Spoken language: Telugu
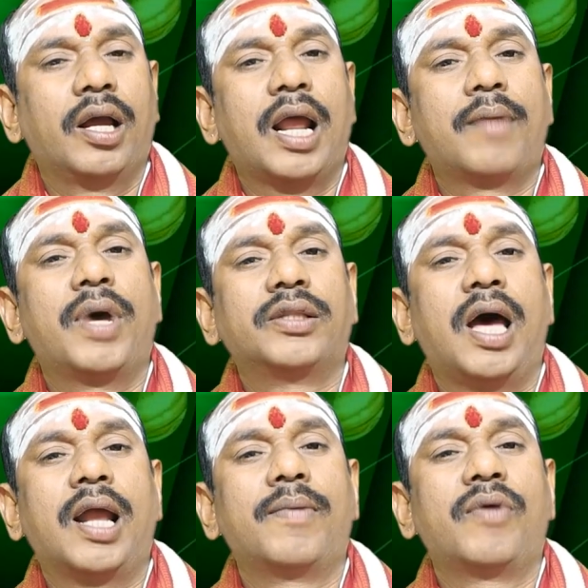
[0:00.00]
కర్మ
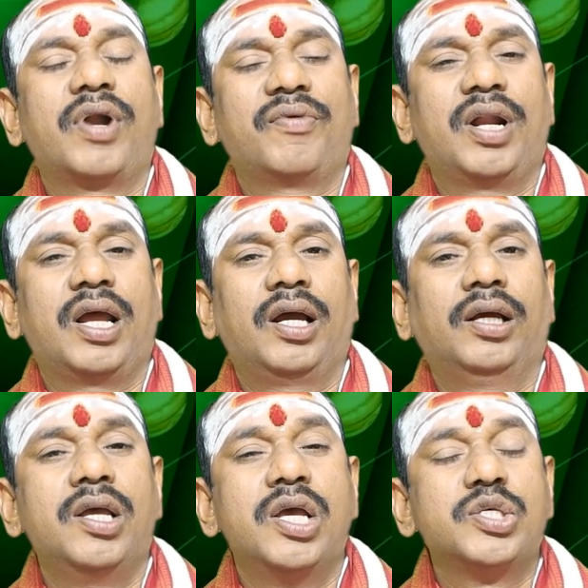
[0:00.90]
దానం అవ్వడం వలన
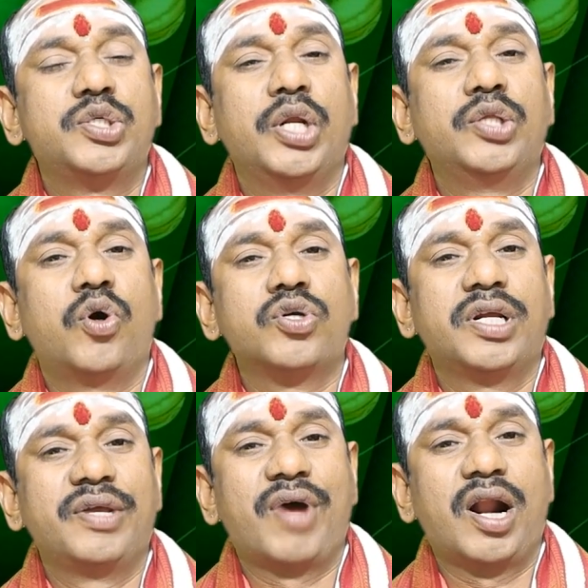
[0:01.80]
శనిదోష
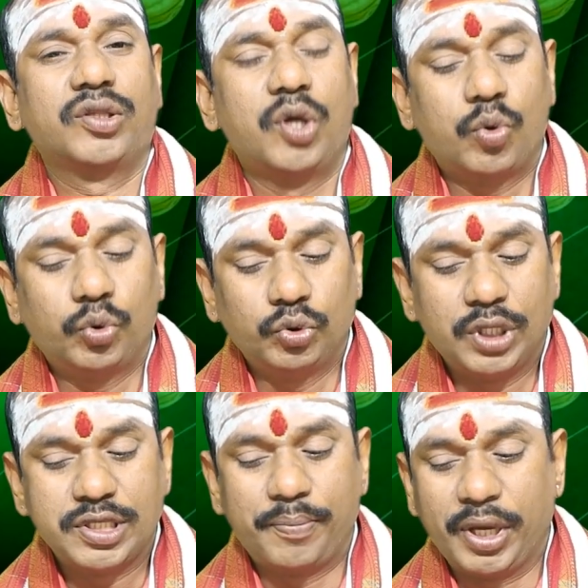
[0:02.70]
నివారణ
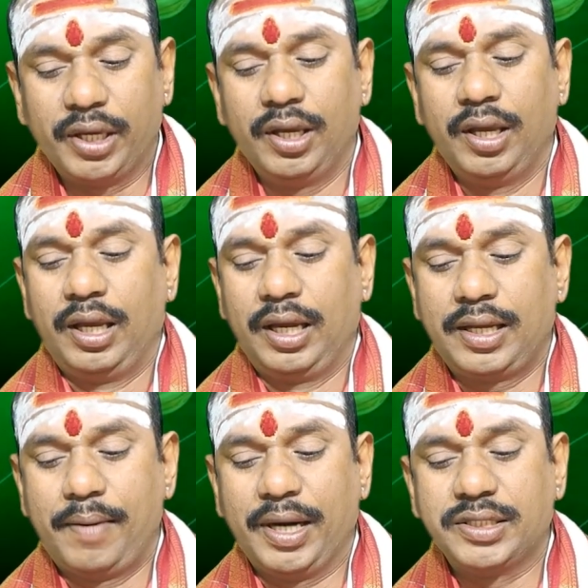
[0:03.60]
తగ్గుతుందని చెప్పి
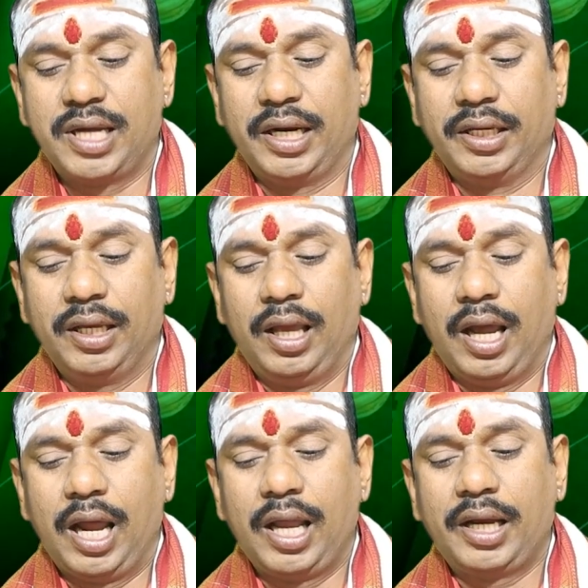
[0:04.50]
గమనించాలి
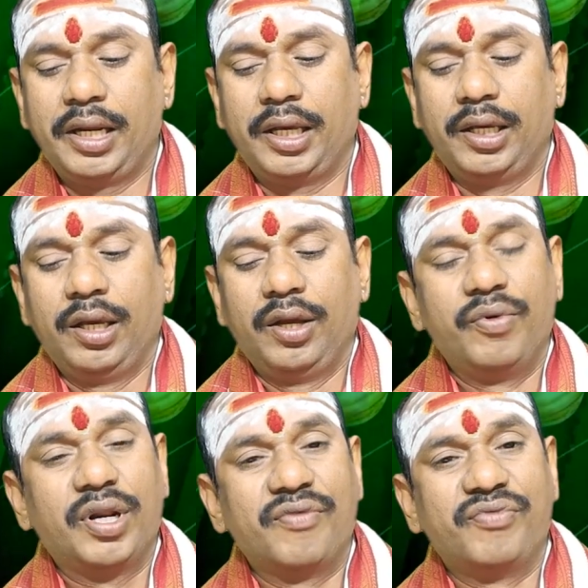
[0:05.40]
అలాగనే
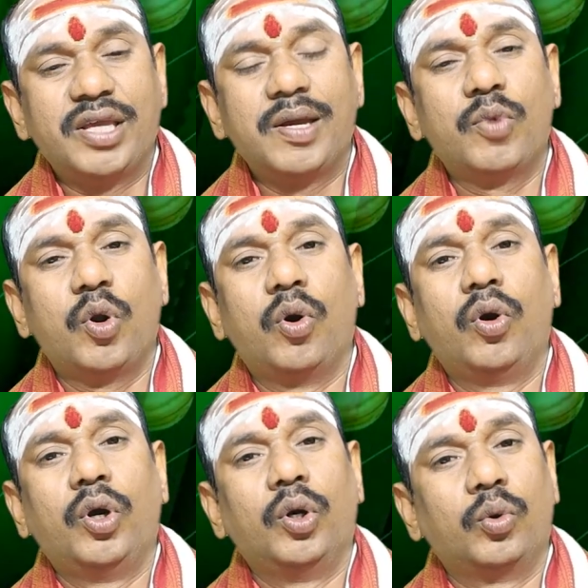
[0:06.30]
వీరికి వ్యయంలో
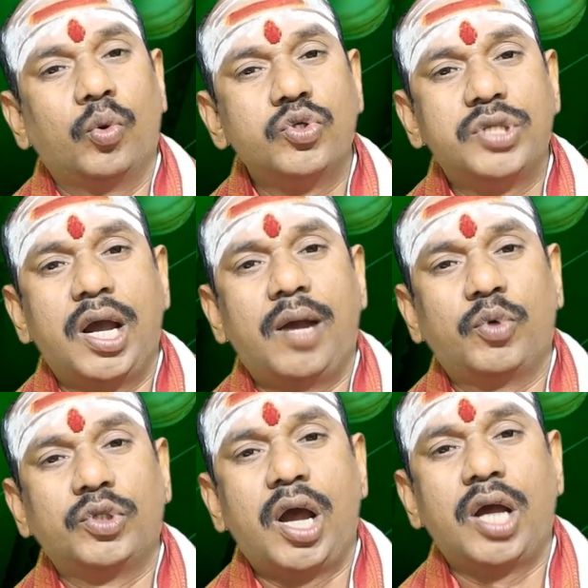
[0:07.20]
కుజ
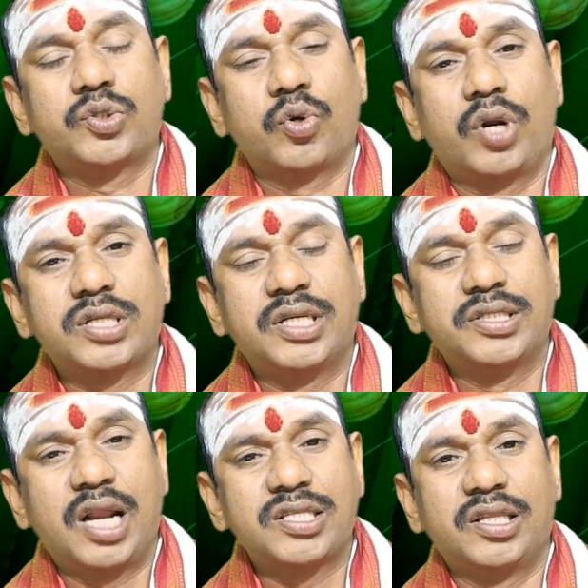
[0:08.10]
బుధ శుక్ర
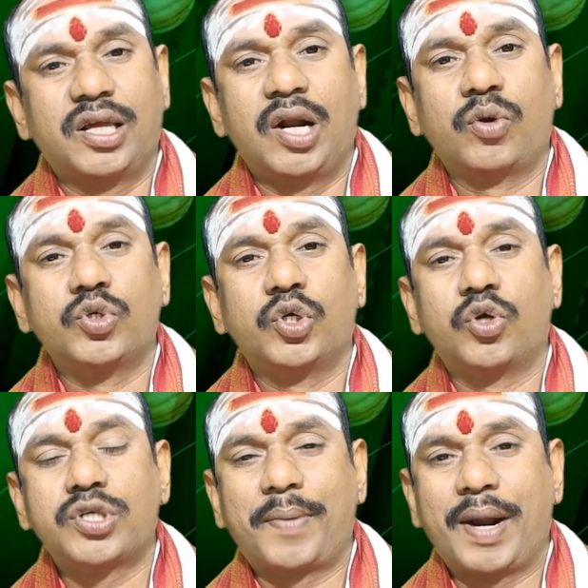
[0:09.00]
సంచార స్థితి కారణం
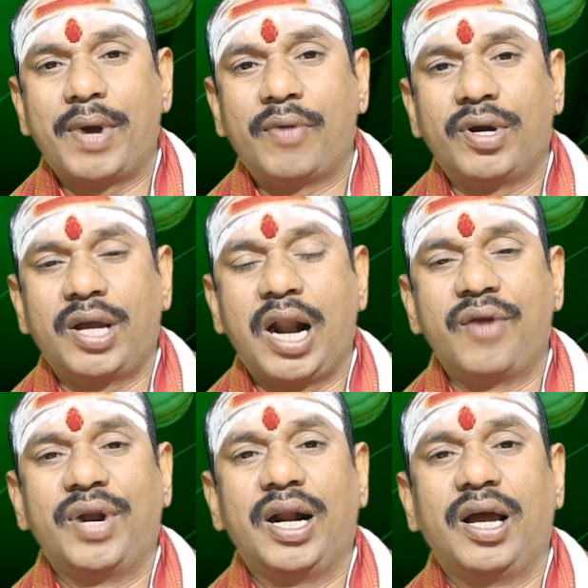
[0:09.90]
కుజదోష ప్రభావం
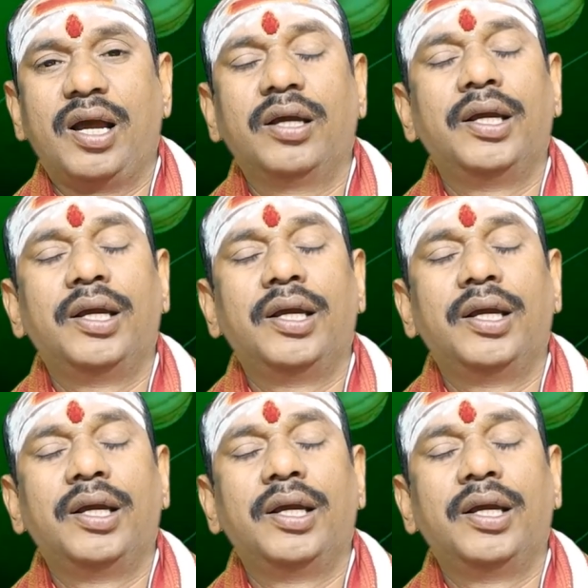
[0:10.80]
కారణం వలన